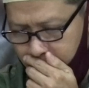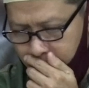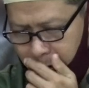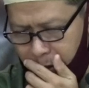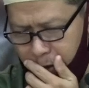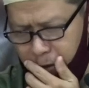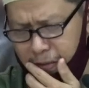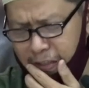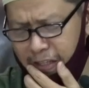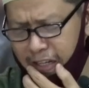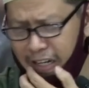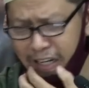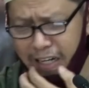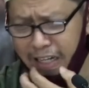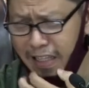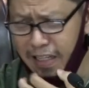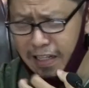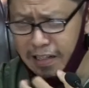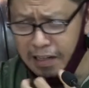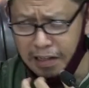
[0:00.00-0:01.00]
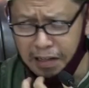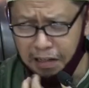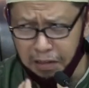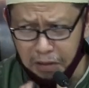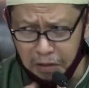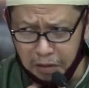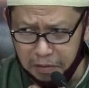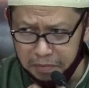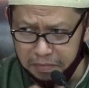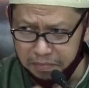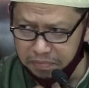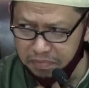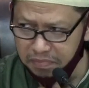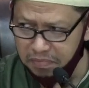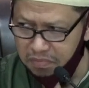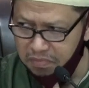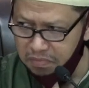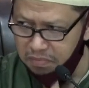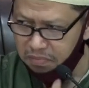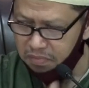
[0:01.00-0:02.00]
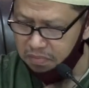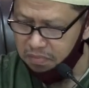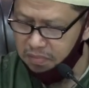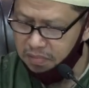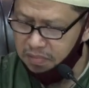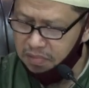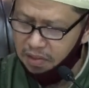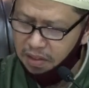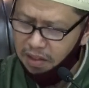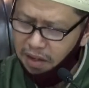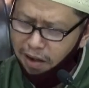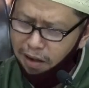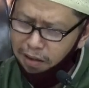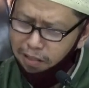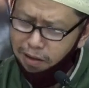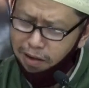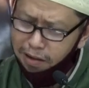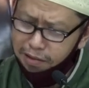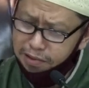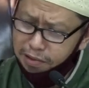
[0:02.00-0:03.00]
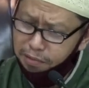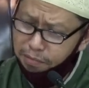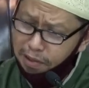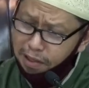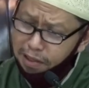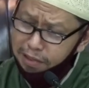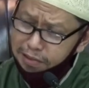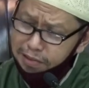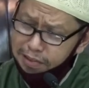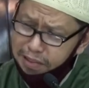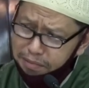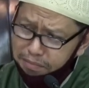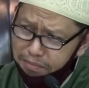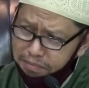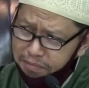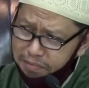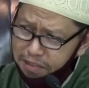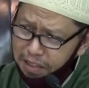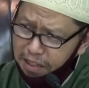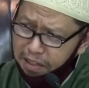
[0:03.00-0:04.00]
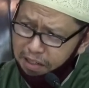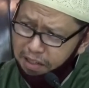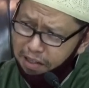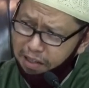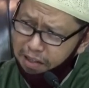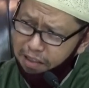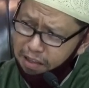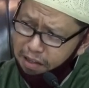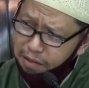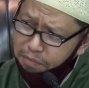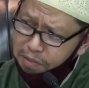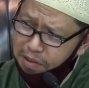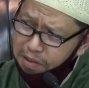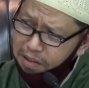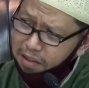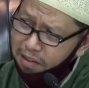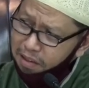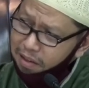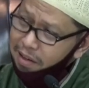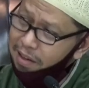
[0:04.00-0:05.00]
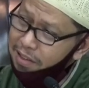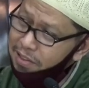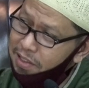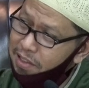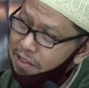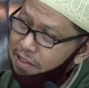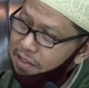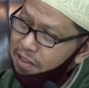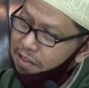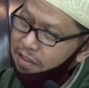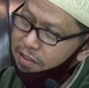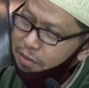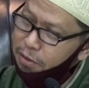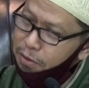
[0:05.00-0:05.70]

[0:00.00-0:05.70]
Allah tidak katakan itu. Allah hanya mengancam, inna adabi lasyadid.